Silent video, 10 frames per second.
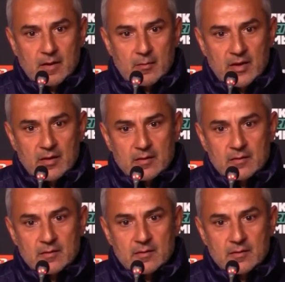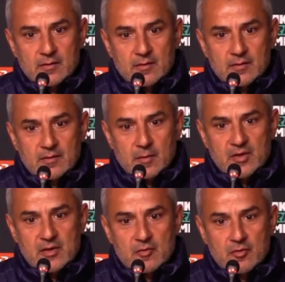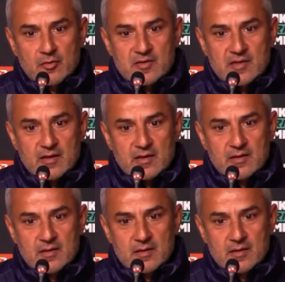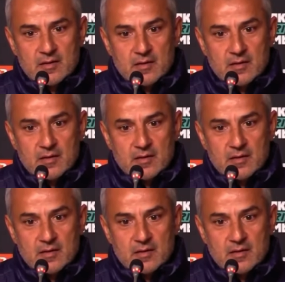Ama tabii ki gönül isterdi ki